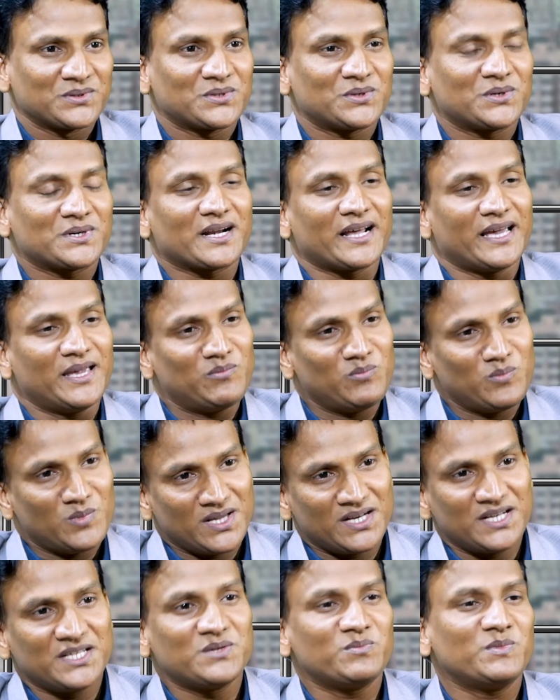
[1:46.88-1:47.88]
సో టైం
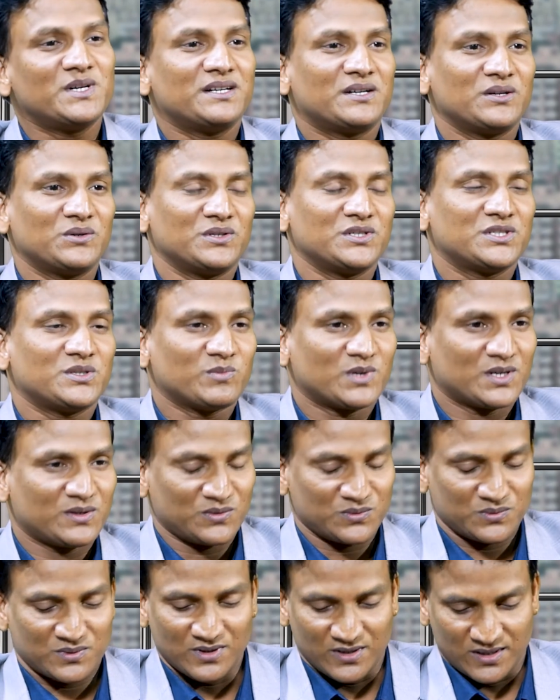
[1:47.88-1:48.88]
మేనేజ్మెంట్ గురించి
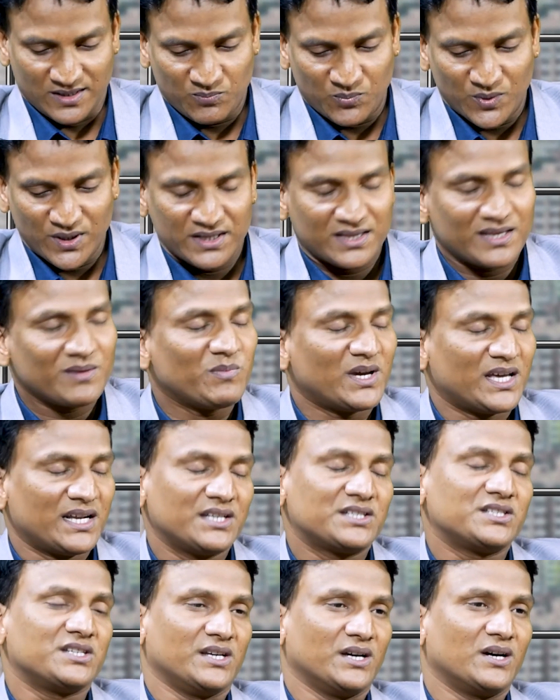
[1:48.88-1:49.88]
మనం ఎప్పుడైతే
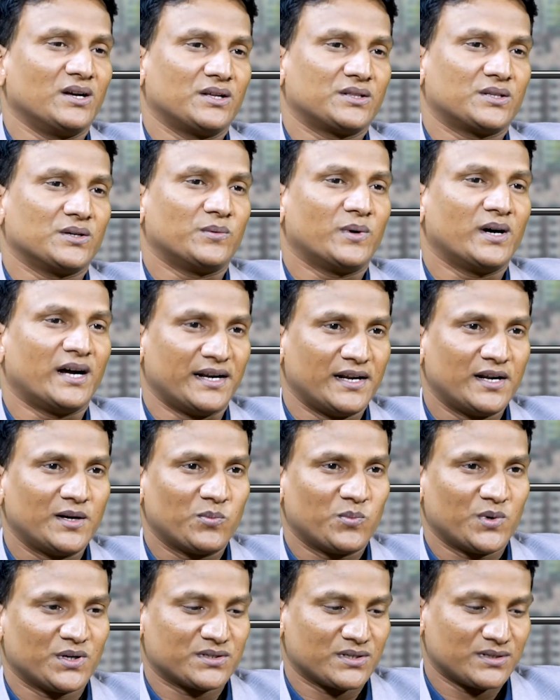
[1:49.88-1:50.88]
మేనేజ్ చేయగలుగుతాం
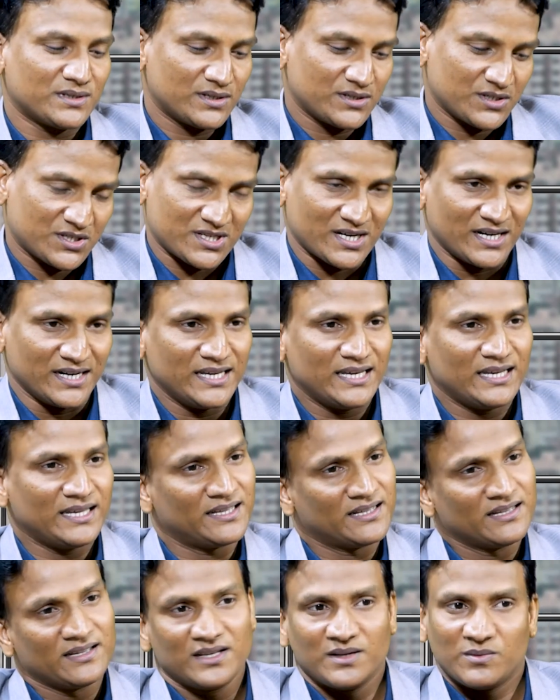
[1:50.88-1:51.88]
హండ్రెడ్ పర్సెంట్ స్టడీ
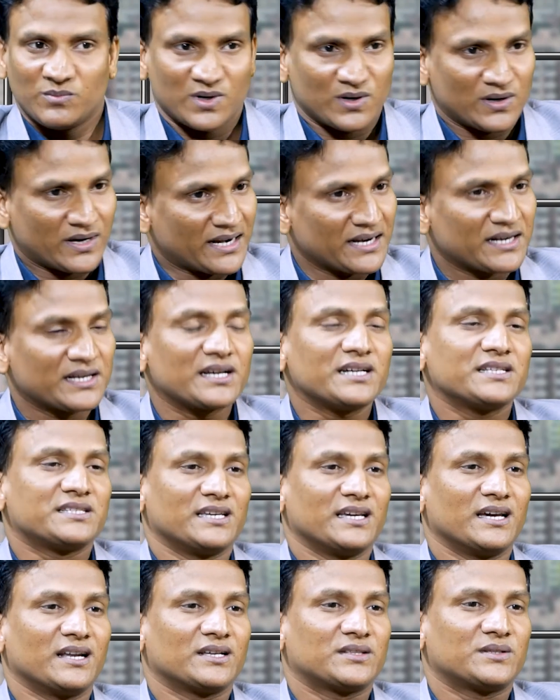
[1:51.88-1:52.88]
మనం కరెక్ట్గా
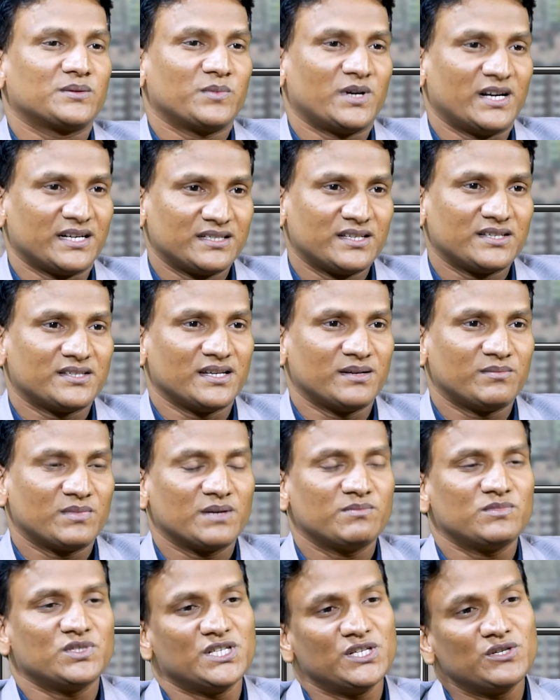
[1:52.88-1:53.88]
చేయగలుగుతాం అట్ ద సేమ్
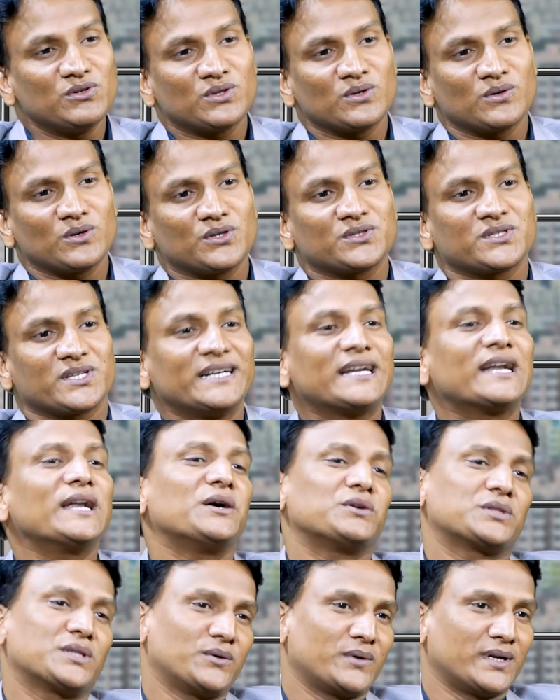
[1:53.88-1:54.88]
టైం జీవితంలో
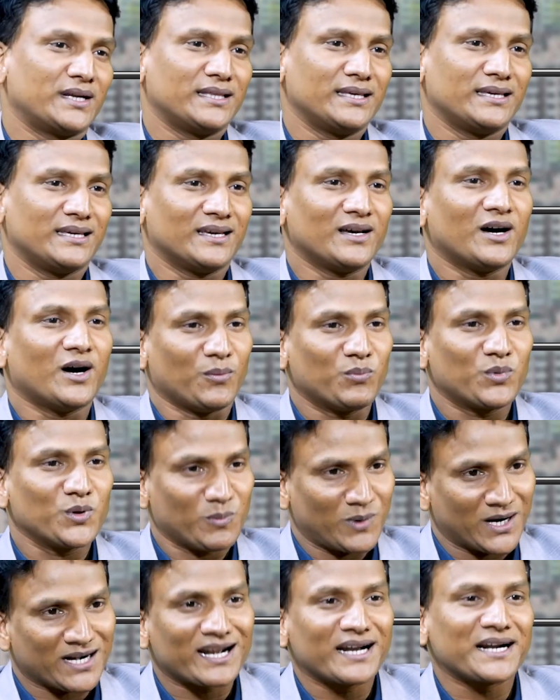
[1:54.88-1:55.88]
సెటిల్ అవుతాం అనేది
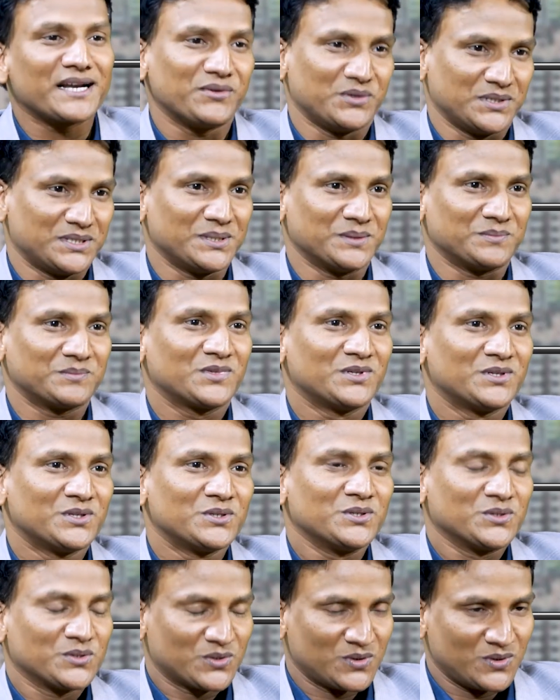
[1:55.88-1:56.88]
అప్పుడు మాట్లాడే విషయం
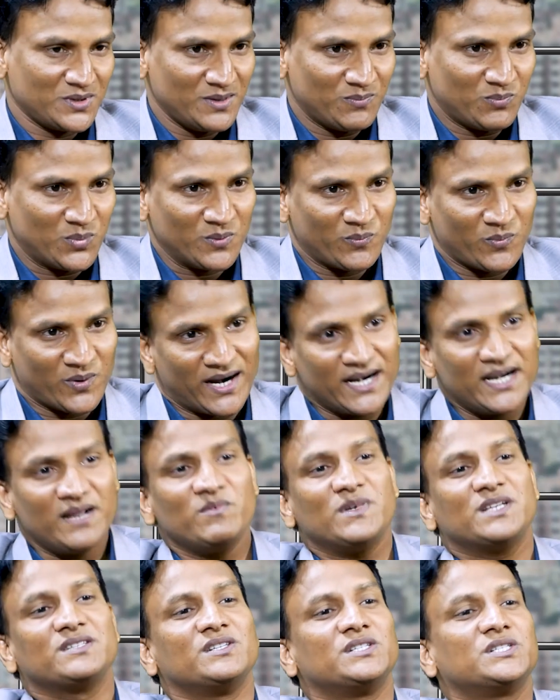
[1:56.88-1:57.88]
సో ఇప్పుడు
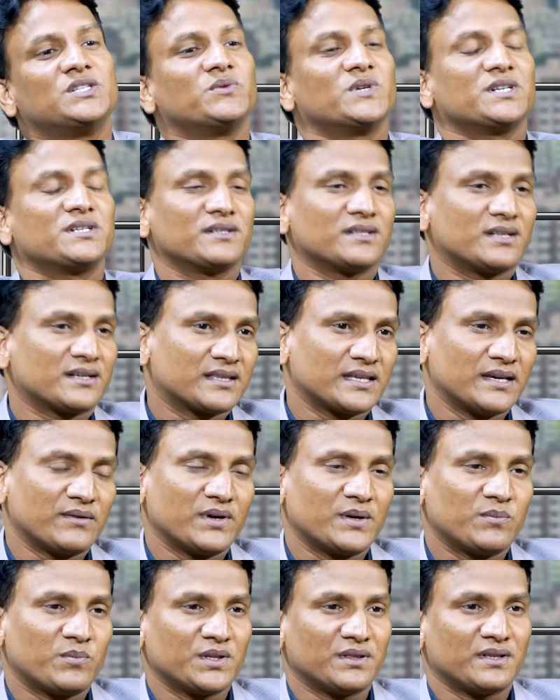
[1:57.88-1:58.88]
పాండమిక్ సిచ్యువేషన్ తర్వాత
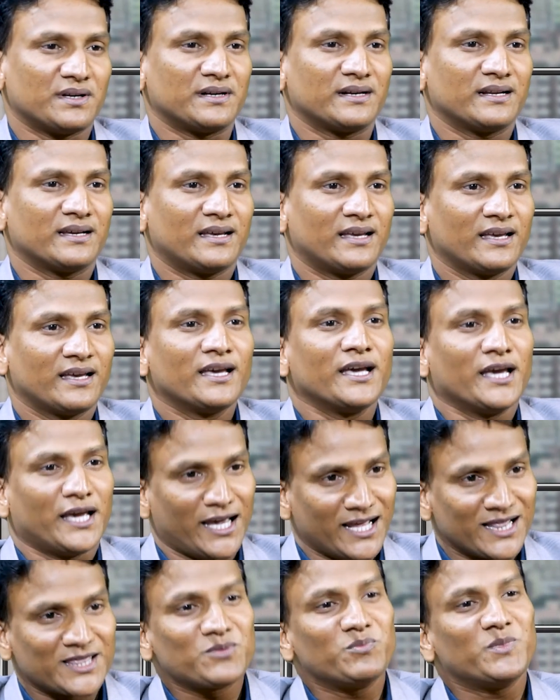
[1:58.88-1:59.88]
ఏమైపోయిందంటే
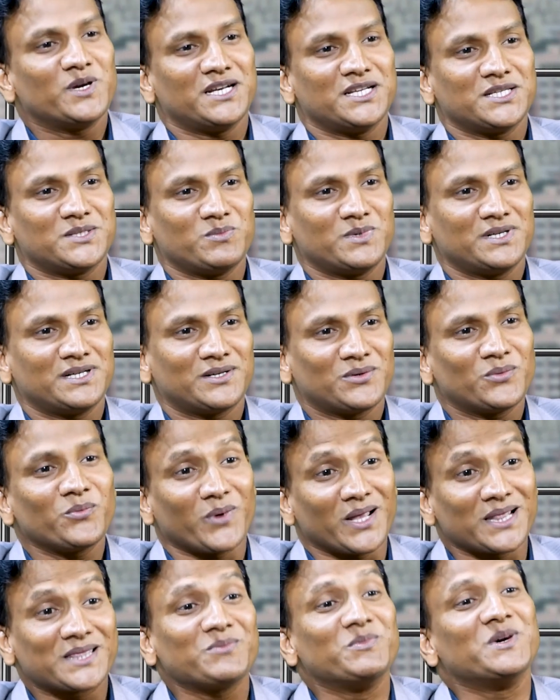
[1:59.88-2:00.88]
హెల్త్ మేనేజ్మెంట్
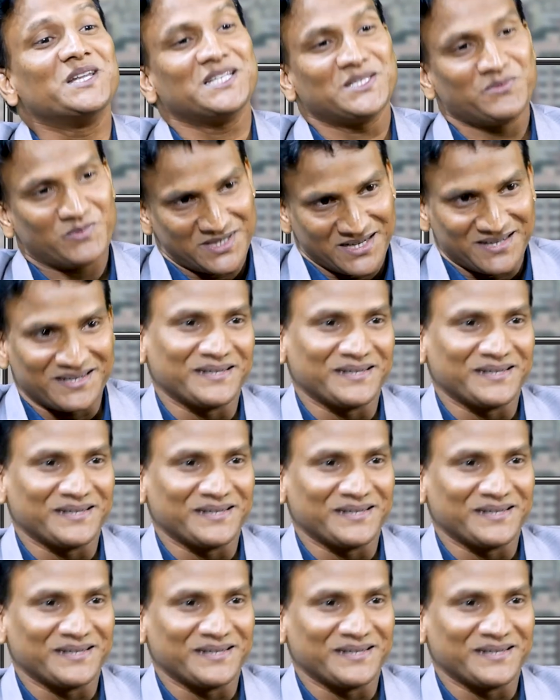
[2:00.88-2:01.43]
వెల్త్ మేనేజ్మెంట్